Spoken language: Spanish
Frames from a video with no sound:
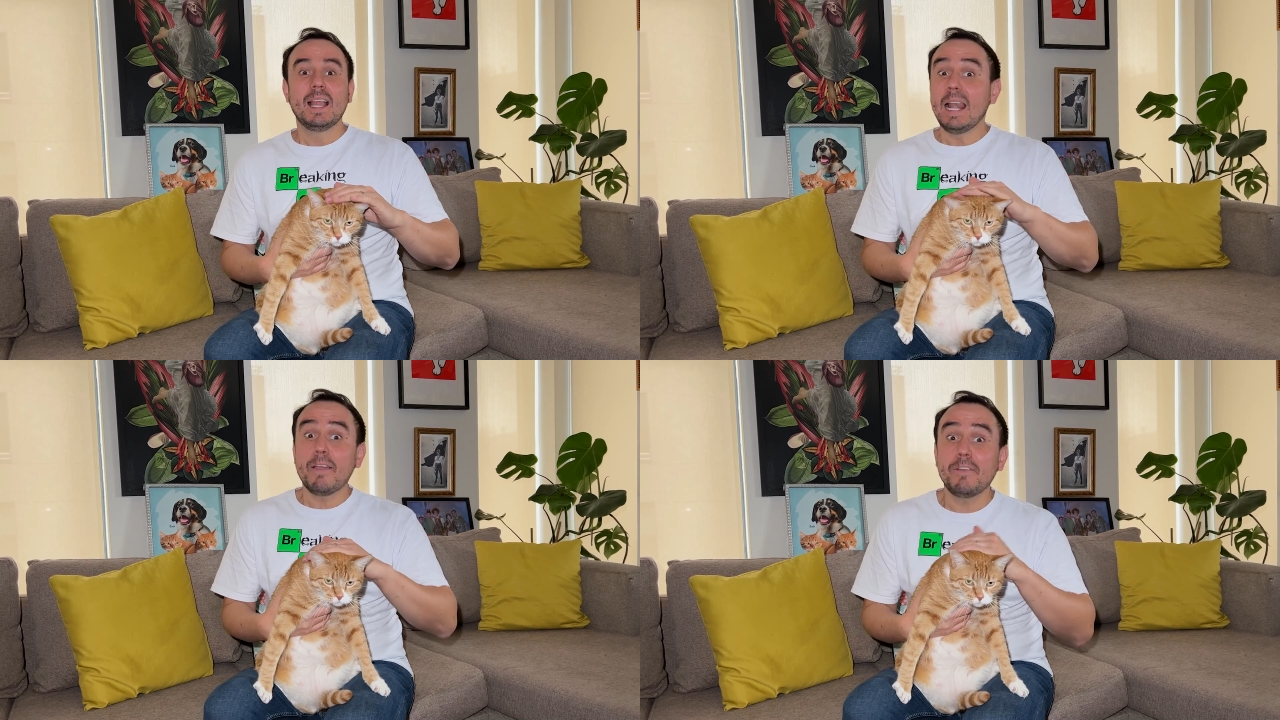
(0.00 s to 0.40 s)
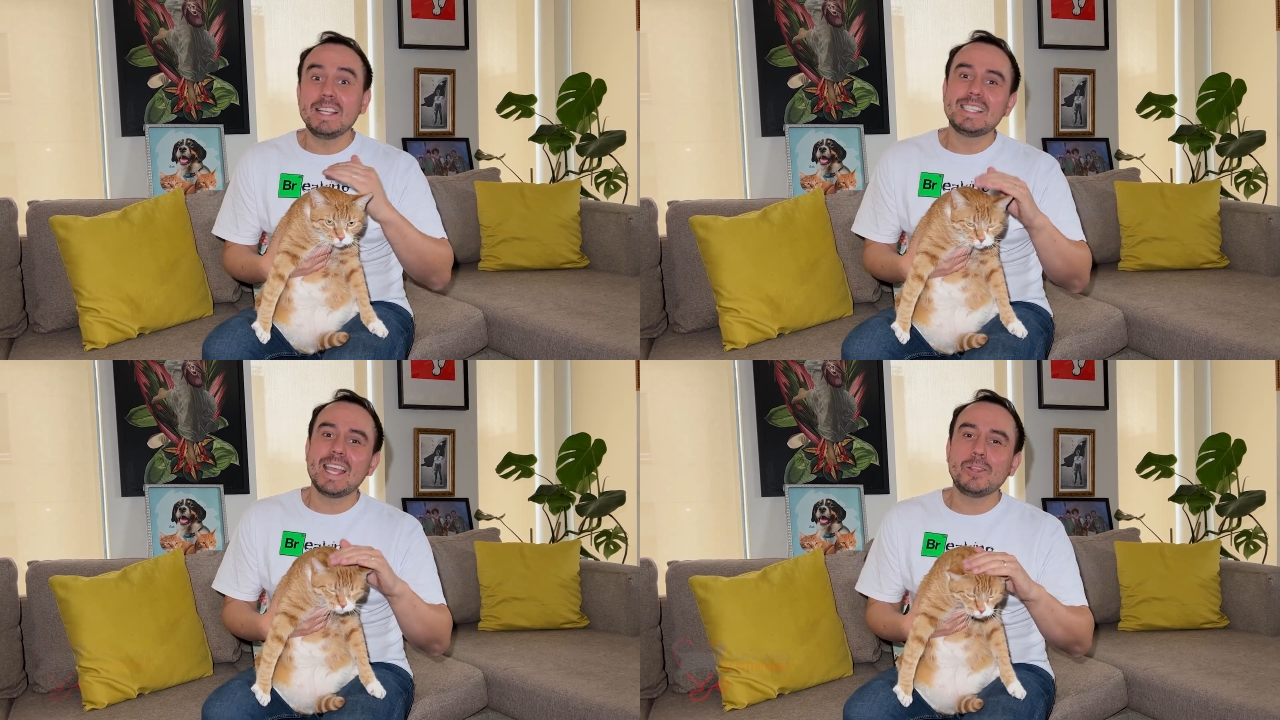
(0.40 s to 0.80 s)
La
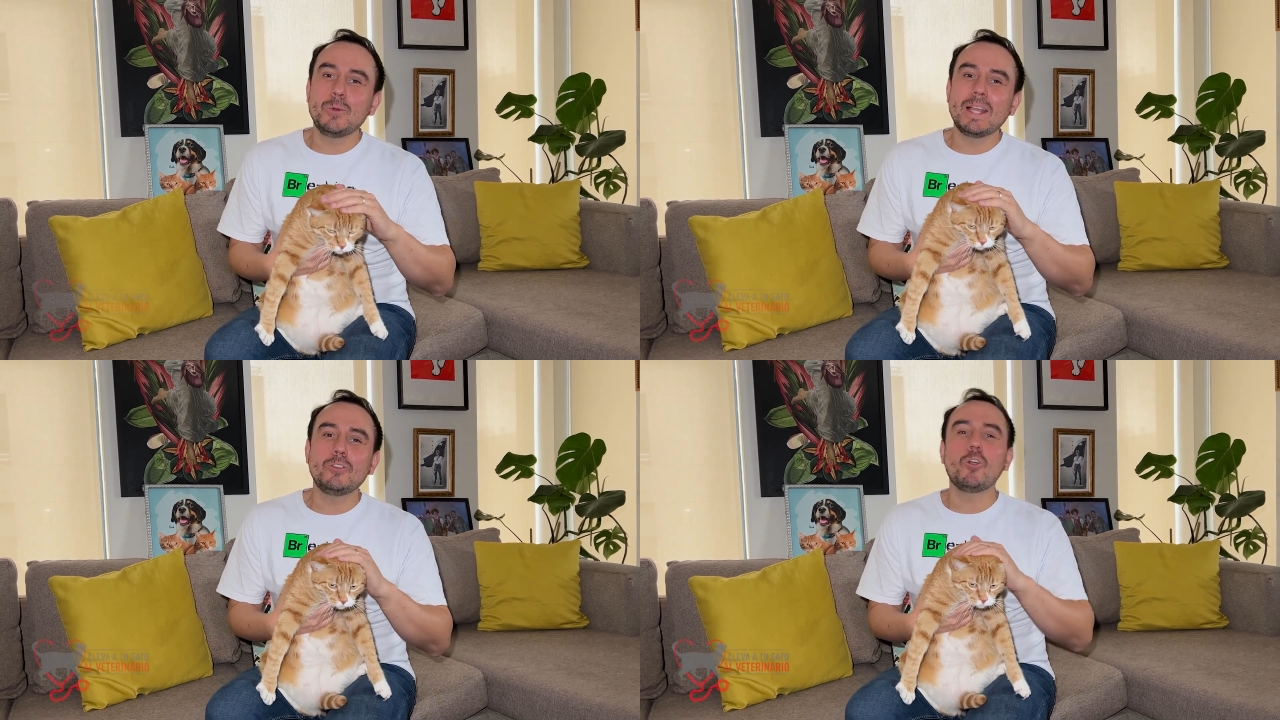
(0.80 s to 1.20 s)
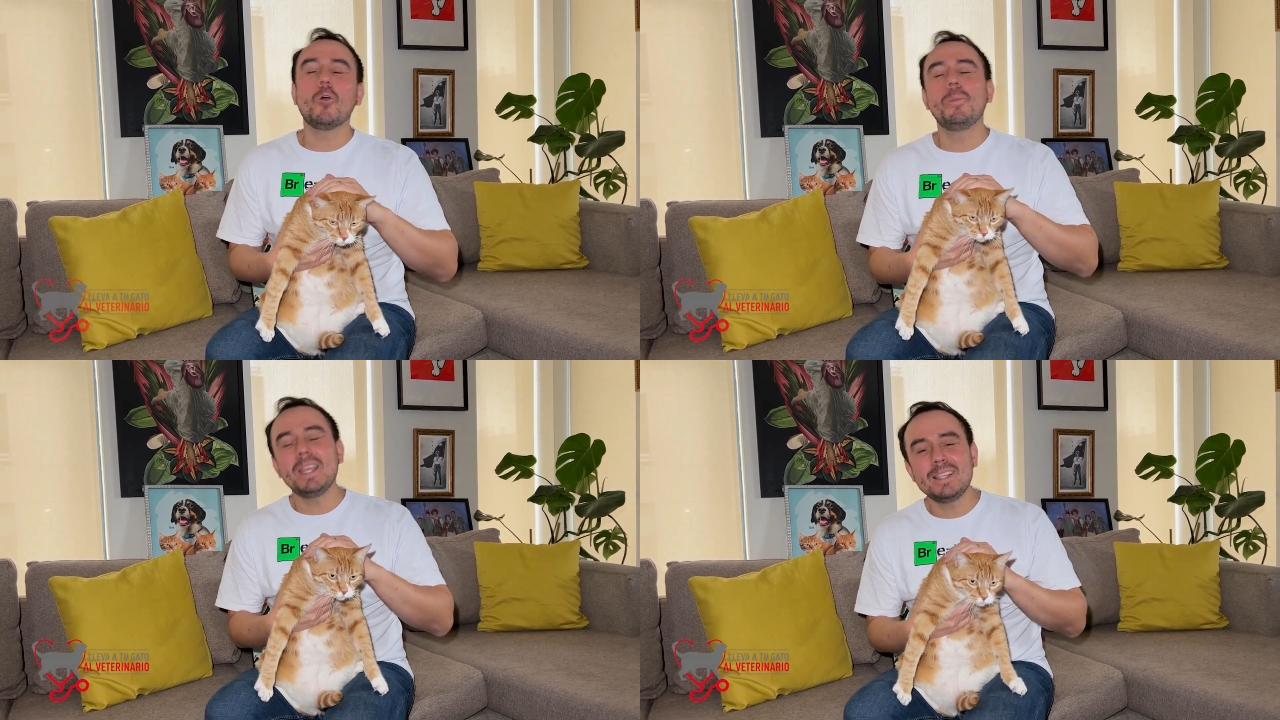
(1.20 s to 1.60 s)
felicidad de tu gato
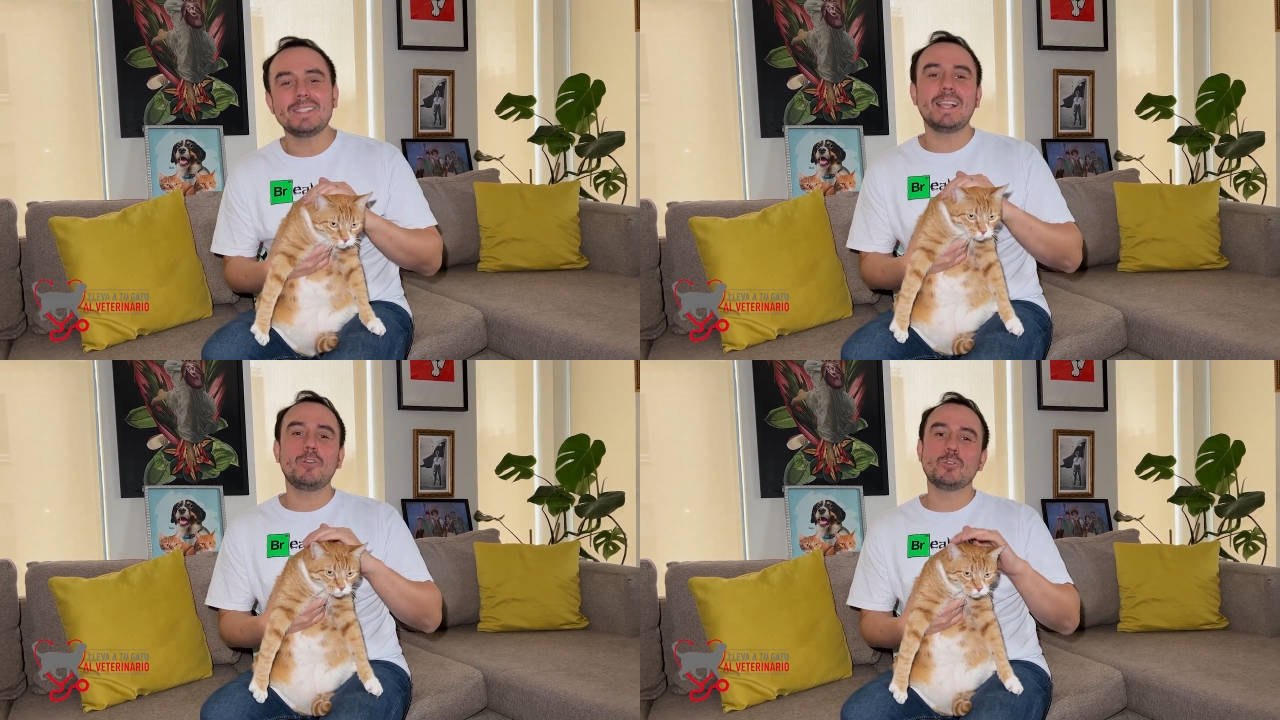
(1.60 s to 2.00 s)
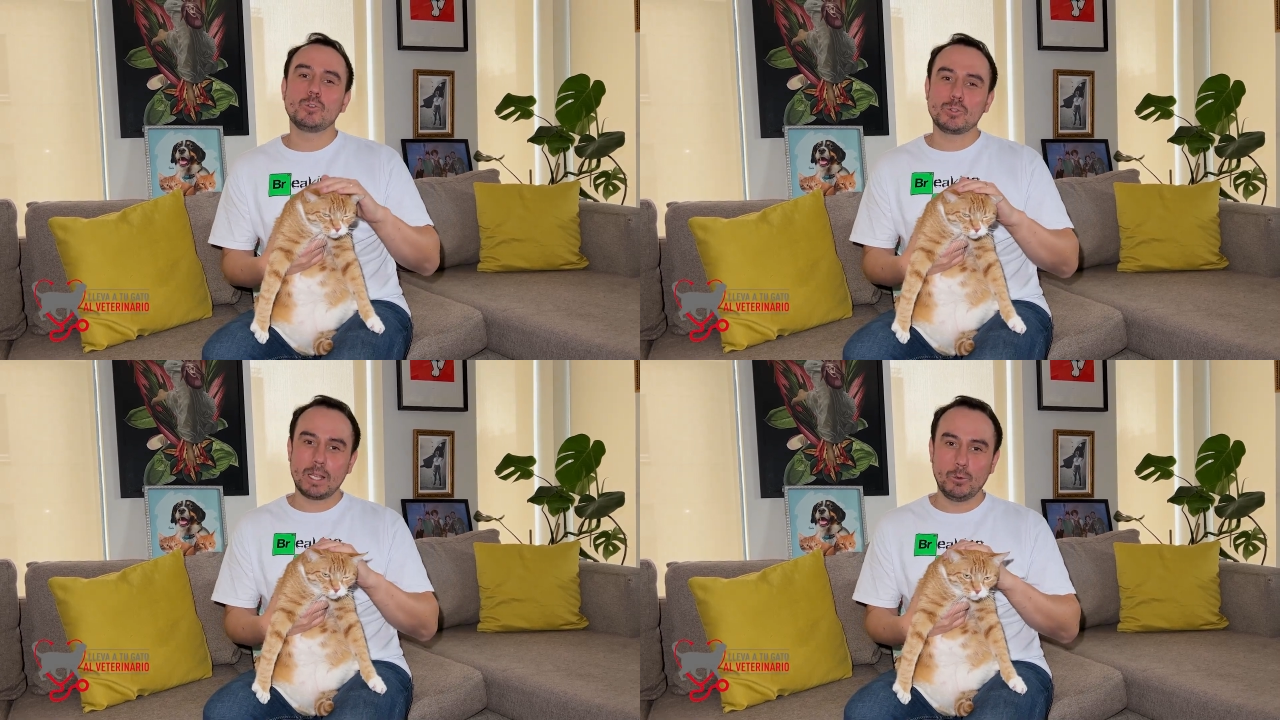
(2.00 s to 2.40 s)
comienza con
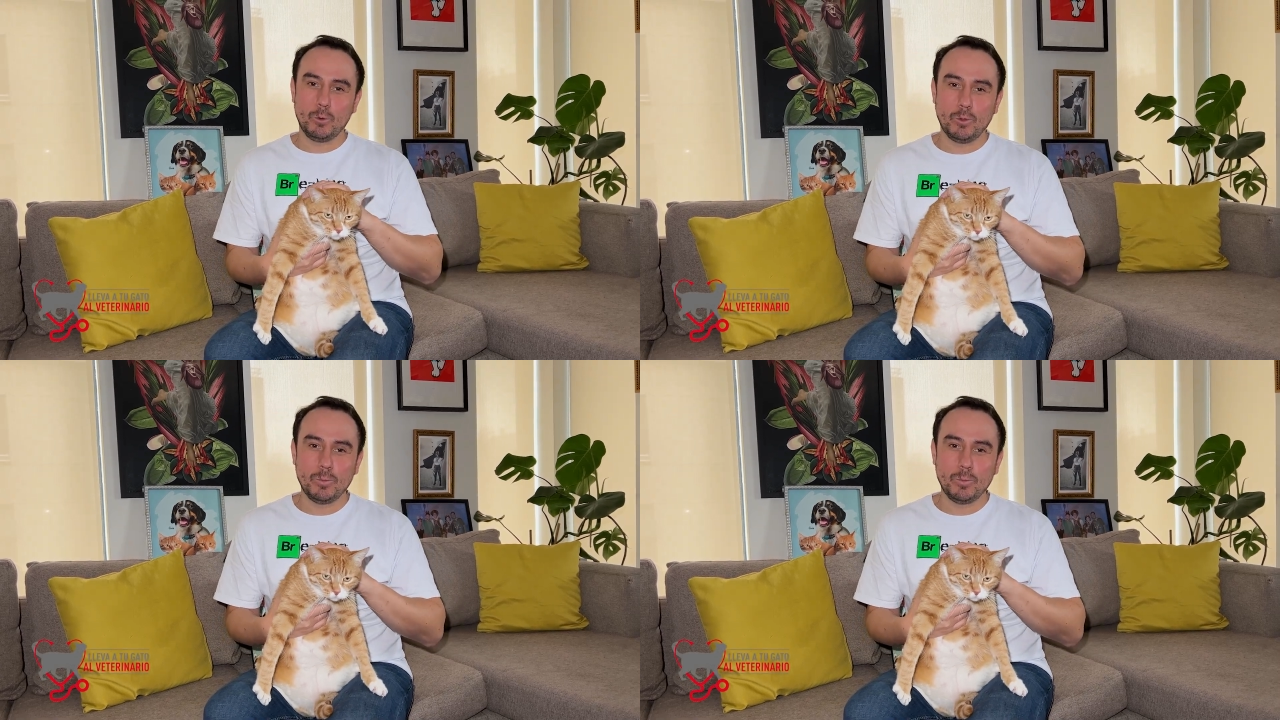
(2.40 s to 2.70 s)
su salud.